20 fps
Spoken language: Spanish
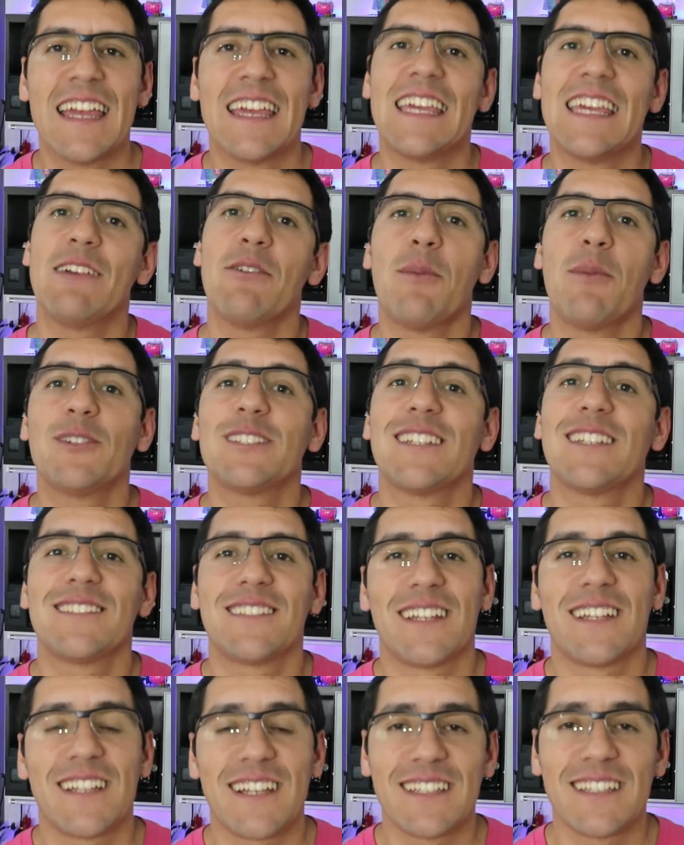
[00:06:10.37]
y vamos a
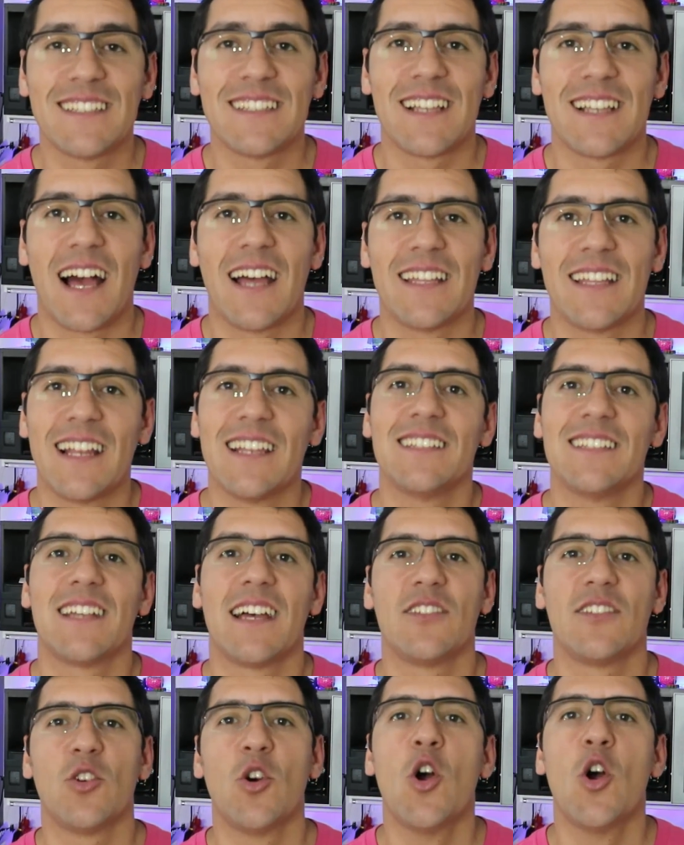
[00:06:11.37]
estar
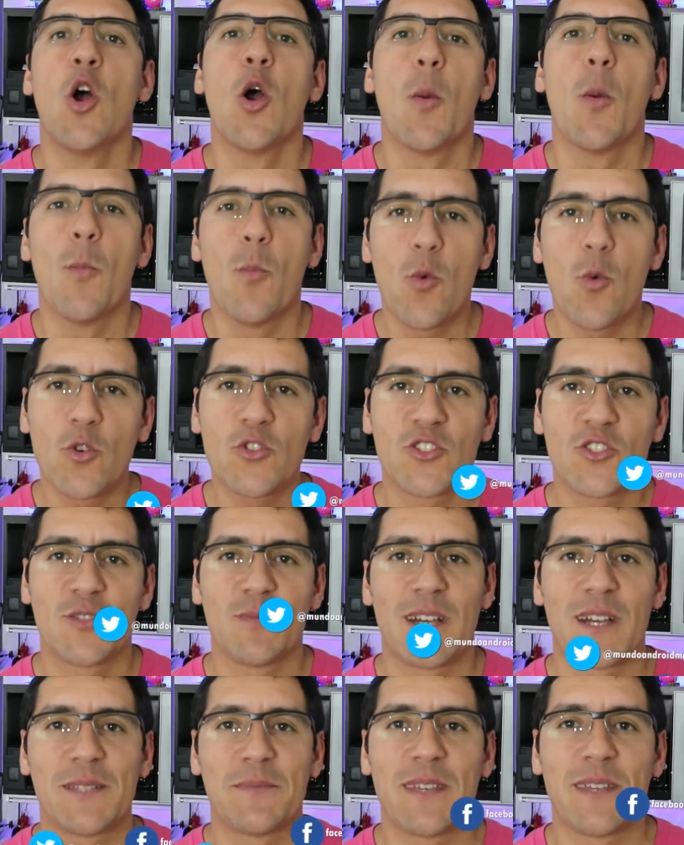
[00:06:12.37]
analizando muchos
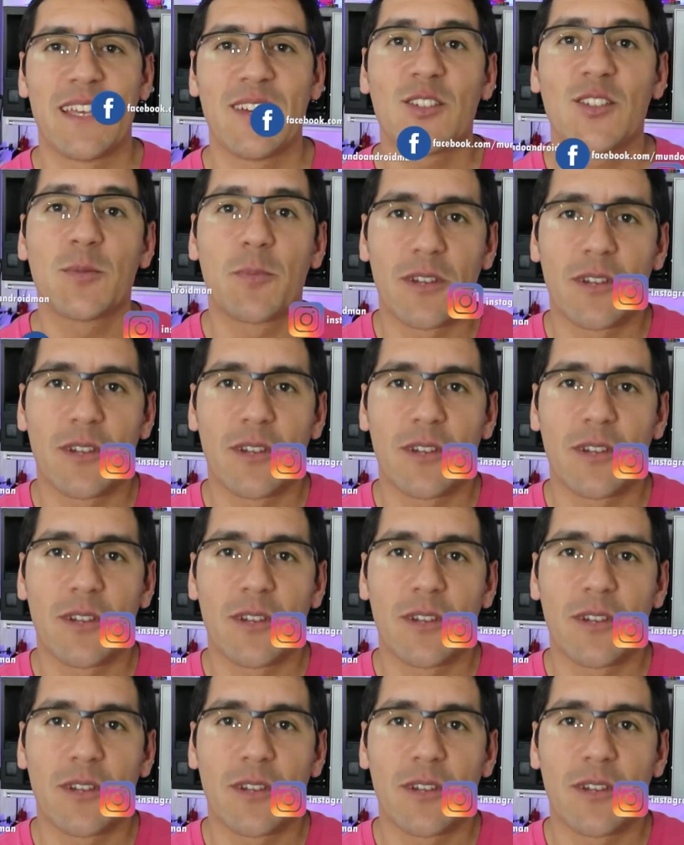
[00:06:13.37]
más videos,